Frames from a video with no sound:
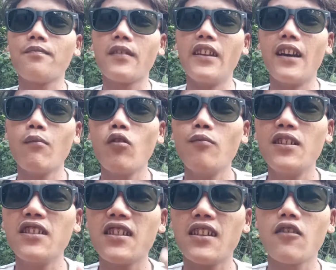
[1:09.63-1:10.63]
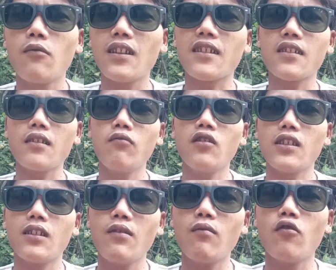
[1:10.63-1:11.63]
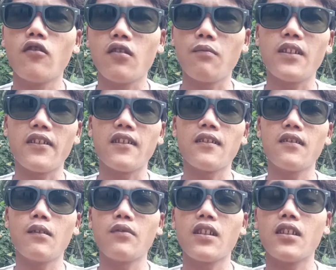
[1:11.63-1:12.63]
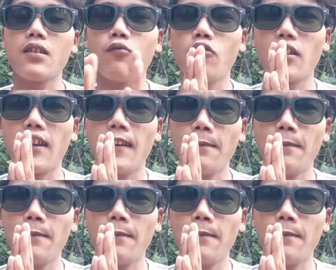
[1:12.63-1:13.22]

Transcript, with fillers: jadi ambo bini channel ko nak sakai bona tapi orang nama kan semua deh